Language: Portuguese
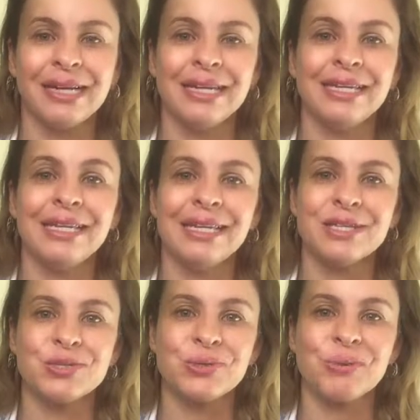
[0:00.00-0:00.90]
E
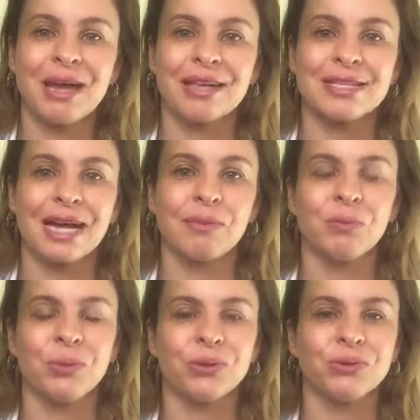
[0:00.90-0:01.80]
nisso elas
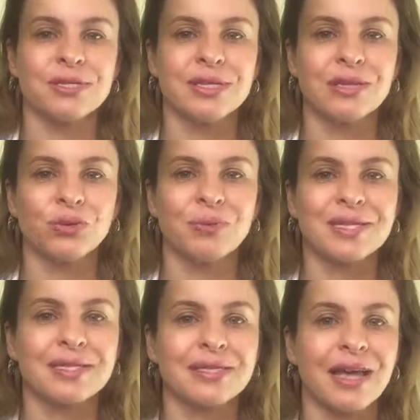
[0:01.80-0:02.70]
acabam produzindo uma
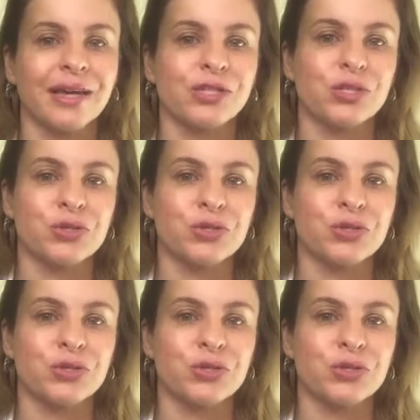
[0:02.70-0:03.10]
série de